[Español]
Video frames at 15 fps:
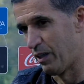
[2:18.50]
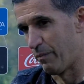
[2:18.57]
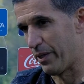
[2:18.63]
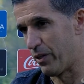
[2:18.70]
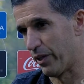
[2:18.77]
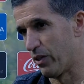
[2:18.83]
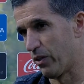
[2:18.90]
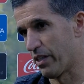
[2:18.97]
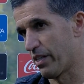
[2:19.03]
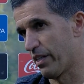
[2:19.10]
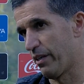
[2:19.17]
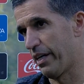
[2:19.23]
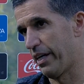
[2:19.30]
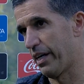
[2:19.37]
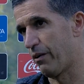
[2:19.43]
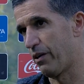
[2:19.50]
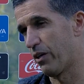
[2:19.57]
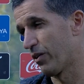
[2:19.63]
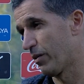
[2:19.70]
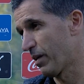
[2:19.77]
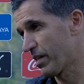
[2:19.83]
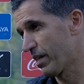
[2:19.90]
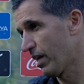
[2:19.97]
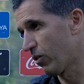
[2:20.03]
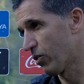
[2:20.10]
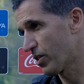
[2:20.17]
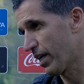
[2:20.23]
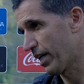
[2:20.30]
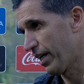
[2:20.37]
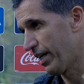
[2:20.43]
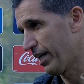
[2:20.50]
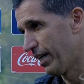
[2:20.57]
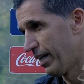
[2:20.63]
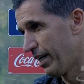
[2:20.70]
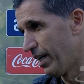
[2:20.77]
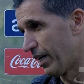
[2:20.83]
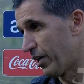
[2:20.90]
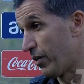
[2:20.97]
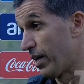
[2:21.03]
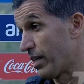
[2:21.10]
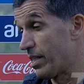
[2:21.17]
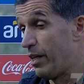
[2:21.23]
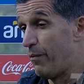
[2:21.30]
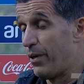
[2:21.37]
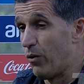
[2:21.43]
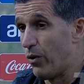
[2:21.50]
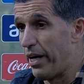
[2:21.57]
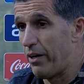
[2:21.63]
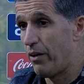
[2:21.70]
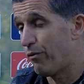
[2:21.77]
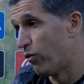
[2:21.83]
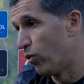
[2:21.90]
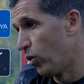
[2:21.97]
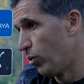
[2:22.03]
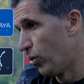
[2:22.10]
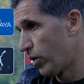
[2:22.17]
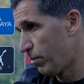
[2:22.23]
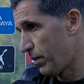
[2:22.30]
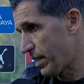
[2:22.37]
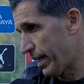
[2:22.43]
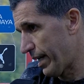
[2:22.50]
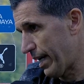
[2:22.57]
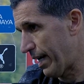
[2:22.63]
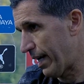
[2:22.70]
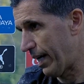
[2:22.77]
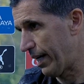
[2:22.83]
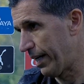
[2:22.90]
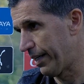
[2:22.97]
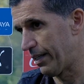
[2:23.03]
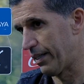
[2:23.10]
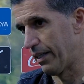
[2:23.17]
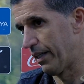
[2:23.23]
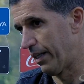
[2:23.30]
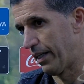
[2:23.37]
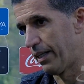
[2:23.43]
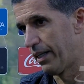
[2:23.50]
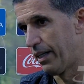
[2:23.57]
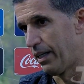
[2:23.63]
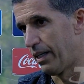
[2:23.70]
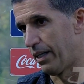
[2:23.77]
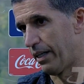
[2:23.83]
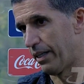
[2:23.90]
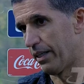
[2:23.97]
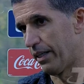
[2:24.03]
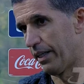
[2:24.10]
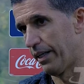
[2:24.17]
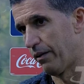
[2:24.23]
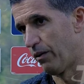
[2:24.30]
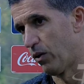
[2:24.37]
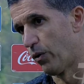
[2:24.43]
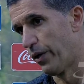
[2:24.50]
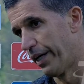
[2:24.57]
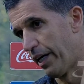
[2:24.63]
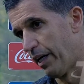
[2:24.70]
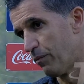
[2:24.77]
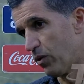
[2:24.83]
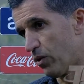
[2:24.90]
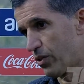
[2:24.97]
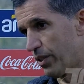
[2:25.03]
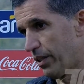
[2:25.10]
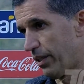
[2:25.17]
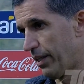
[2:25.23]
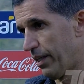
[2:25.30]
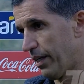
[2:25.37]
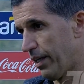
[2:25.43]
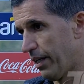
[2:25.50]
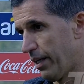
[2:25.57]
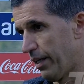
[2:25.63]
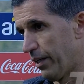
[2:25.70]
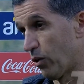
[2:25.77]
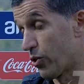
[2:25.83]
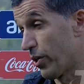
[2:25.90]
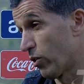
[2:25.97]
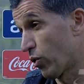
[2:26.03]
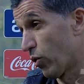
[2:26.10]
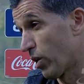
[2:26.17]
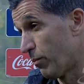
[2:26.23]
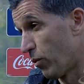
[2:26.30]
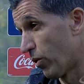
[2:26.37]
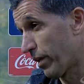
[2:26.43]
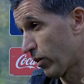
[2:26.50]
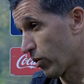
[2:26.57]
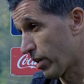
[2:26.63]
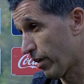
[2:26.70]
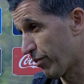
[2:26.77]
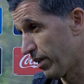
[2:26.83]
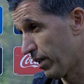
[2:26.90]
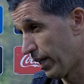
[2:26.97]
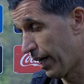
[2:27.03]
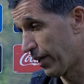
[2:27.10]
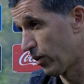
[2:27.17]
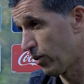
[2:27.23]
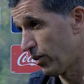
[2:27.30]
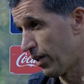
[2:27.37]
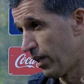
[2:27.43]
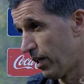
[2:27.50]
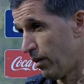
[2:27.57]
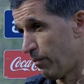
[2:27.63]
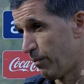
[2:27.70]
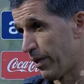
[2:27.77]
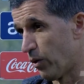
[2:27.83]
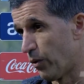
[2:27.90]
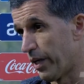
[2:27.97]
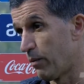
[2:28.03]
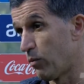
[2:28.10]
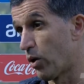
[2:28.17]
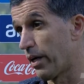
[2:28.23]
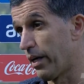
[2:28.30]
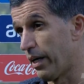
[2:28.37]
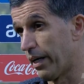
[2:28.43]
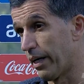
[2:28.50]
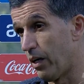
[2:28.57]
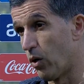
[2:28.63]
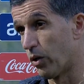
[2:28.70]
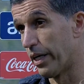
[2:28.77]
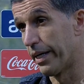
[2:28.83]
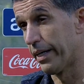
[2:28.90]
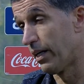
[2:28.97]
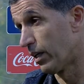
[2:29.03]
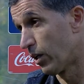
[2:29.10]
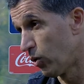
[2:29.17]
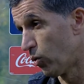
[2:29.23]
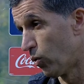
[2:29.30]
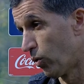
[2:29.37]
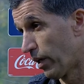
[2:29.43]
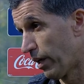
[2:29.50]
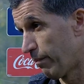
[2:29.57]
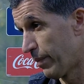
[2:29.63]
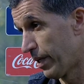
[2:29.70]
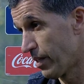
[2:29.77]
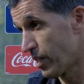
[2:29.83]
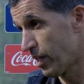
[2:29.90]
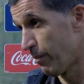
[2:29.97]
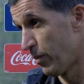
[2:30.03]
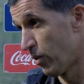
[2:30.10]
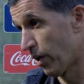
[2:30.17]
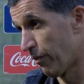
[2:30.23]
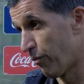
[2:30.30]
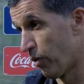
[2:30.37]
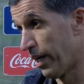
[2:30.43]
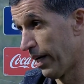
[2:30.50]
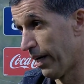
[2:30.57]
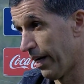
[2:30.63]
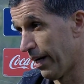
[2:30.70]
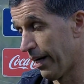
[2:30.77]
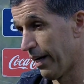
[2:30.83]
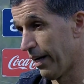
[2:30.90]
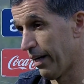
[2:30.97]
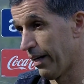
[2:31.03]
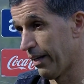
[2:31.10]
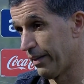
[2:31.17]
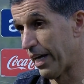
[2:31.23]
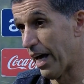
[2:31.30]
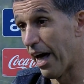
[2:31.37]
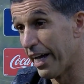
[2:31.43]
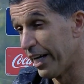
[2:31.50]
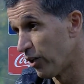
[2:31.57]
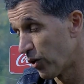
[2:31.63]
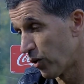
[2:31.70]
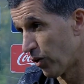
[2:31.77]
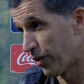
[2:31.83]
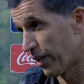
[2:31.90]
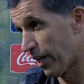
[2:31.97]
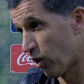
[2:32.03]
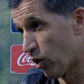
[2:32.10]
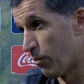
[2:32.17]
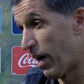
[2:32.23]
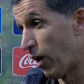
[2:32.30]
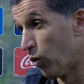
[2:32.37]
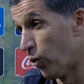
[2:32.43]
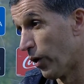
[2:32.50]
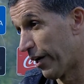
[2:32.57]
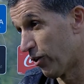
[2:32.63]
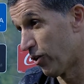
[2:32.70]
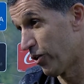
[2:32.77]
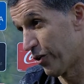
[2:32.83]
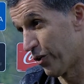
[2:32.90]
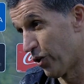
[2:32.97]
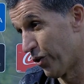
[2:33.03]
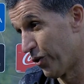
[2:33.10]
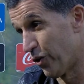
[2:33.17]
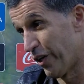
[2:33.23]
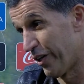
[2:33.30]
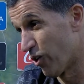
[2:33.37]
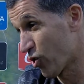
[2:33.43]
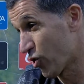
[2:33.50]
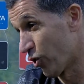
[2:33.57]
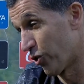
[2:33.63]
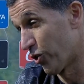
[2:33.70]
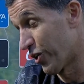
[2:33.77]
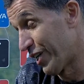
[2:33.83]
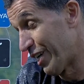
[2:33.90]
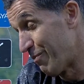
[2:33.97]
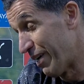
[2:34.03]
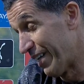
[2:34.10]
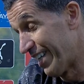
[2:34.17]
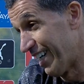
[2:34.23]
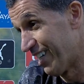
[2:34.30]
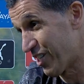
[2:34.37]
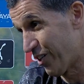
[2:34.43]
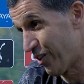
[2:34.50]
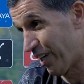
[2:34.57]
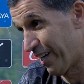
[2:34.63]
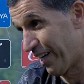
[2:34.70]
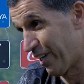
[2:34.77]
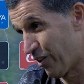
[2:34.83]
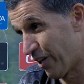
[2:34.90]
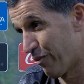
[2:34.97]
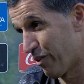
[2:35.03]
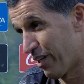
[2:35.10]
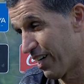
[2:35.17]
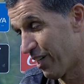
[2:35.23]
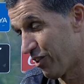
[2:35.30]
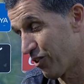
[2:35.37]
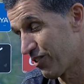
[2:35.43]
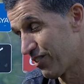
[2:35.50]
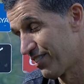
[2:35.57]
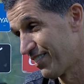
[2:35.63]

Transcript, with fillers: pero creo que se hablaron demasiadas cosas que, eran así, pero bueno, fútbol, no pasa nada, este, este, lo veremos, eh, esto sí, nosotros tenemos contrato hasta fin de año, pero veremos qué, es lo que quiere el club, en principio que fue de adentro donde dejó más duda, ¿no? No, de nosotros ni de plantel, sino que creo que fue adentro.